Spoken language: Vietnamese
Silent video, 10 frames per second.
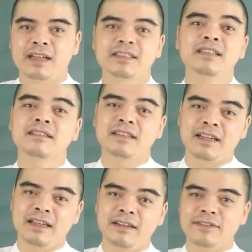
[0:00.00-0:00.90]
Trên thực
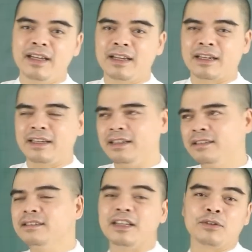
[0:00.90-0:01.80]
tế về cái
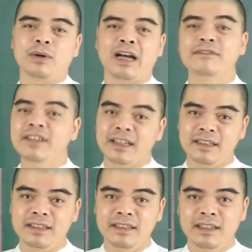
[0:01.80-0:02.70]
từ điển của Hán Việt
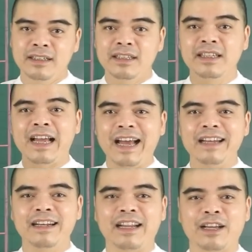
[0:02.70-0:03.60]
ấy, thì hạn
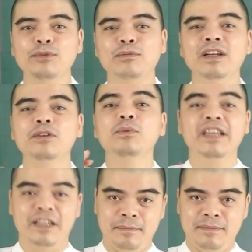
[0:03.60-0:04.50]
là cái vùng đất nguy
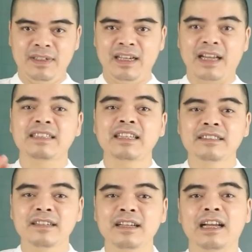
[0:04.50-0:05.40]
hiểm, là cái ranh
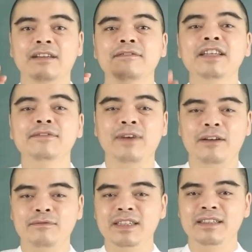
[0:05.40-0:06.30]
giới, là cái
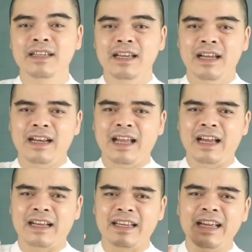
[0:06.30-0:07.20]
phạm vi,
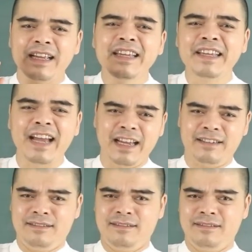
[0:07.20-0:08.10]
là cái kỳ hạn,
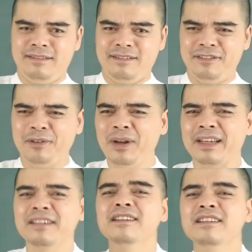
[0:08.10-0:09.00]
nó là
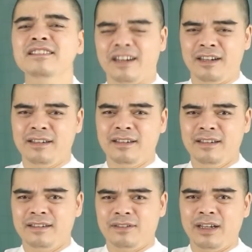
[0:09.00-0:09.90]
cái ngưỡng cửa.
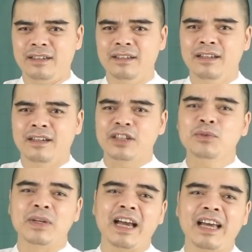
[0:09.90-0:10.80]
Đó. Cái
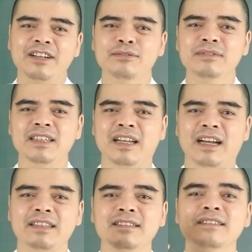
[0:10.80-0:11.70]
tuổi hạn cũng chỉ là
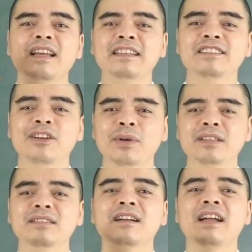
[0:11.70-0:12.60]
cái sự đánh dấu cái
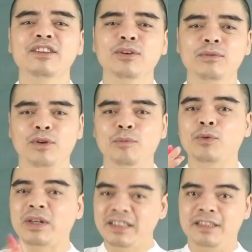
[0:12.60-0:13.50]
sự kết thúc của một
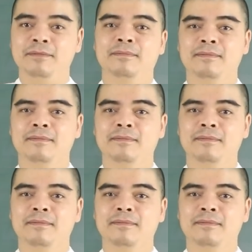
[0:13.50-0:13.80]
quá trình.